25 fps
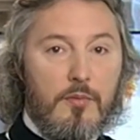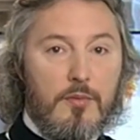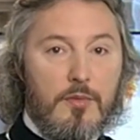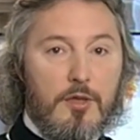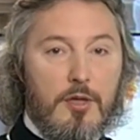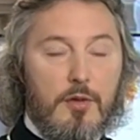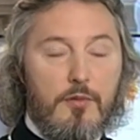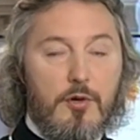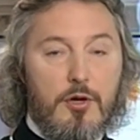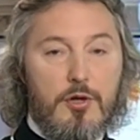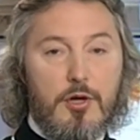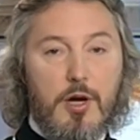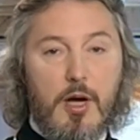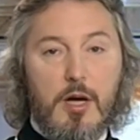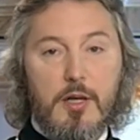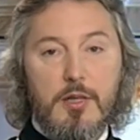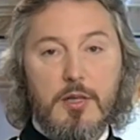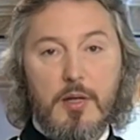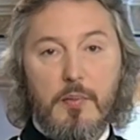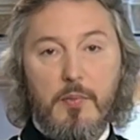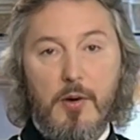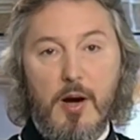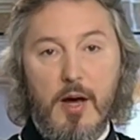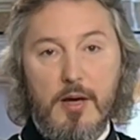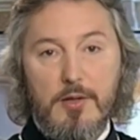
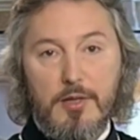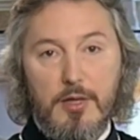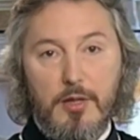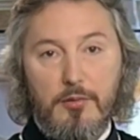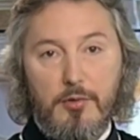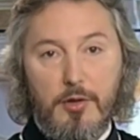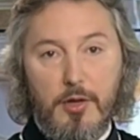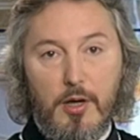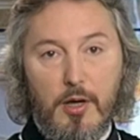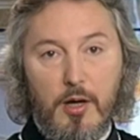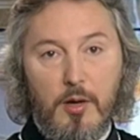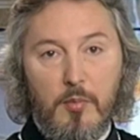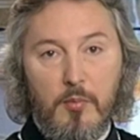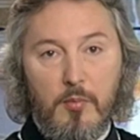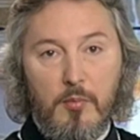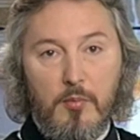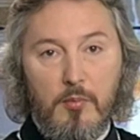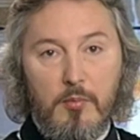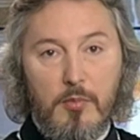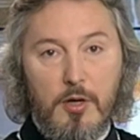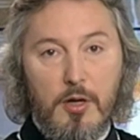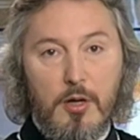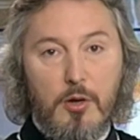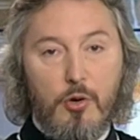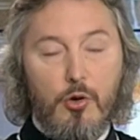совершается празднование
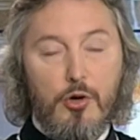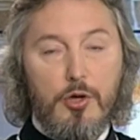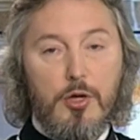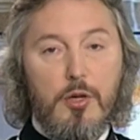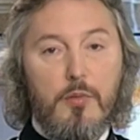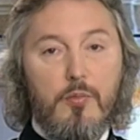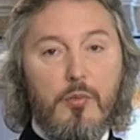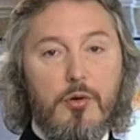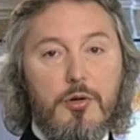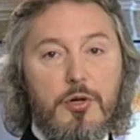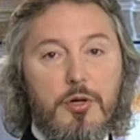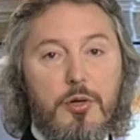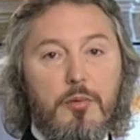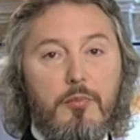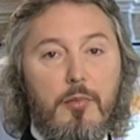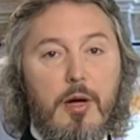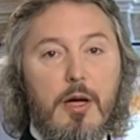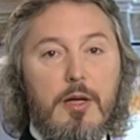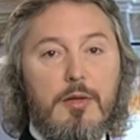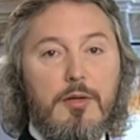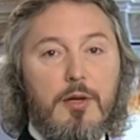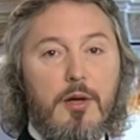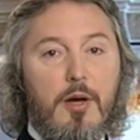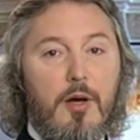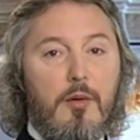иконе Божией
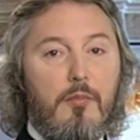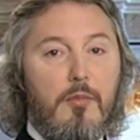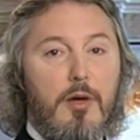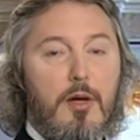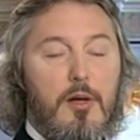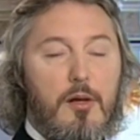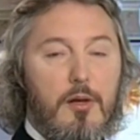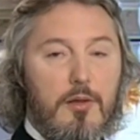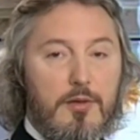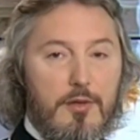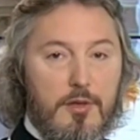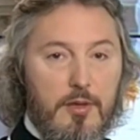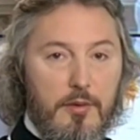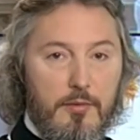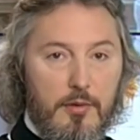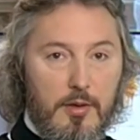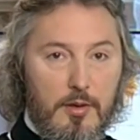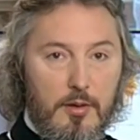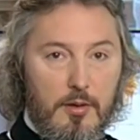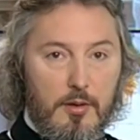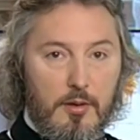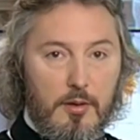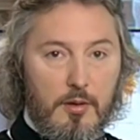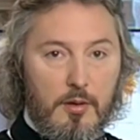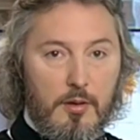Матери
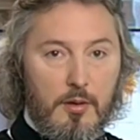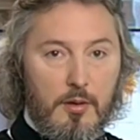Милостивая.